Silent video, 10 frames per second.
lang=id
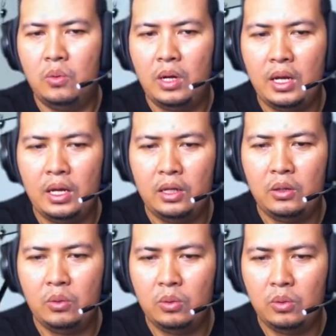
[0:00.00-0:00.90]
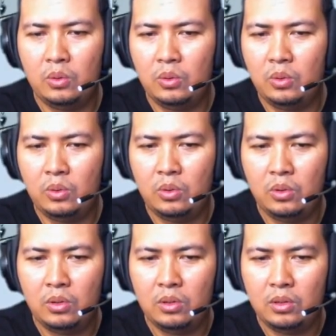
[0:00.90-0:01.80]
waduh
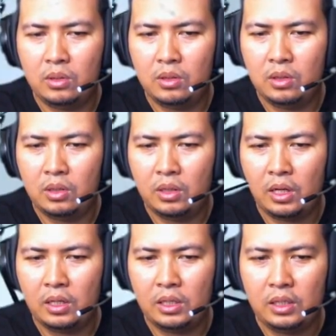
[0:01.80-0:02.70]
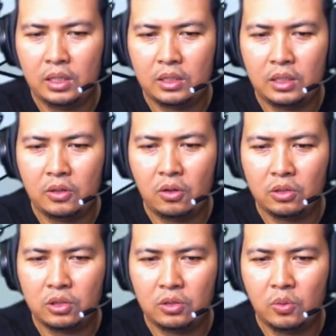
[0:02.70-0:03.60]
nggak lihat jadi
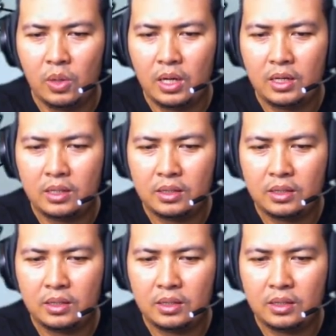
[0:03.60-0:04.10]
kosong gua